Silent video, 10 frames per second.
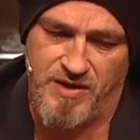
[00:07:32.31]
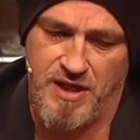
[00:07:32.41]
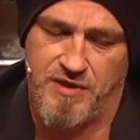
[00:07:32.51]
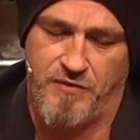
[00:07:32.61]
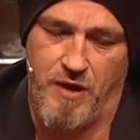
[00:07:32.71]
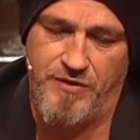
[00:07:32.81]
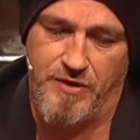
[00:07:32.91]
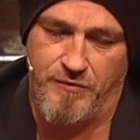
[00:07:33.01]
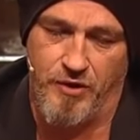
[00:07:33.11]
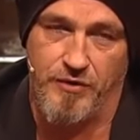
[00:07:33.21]
ist
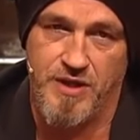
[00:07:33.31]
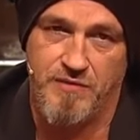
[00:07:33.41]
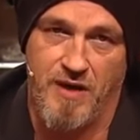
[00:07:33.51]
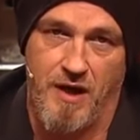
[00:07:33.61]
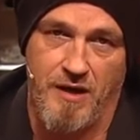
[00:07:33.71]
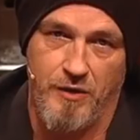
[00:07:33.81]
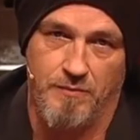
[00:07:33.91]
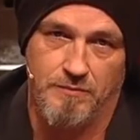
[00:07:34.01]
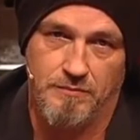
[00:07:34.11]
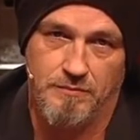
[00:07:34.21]
Asphalt gewordenes
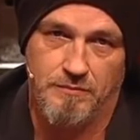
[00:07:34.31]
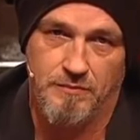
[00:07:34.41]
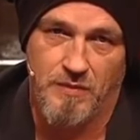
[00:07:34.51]
Valium.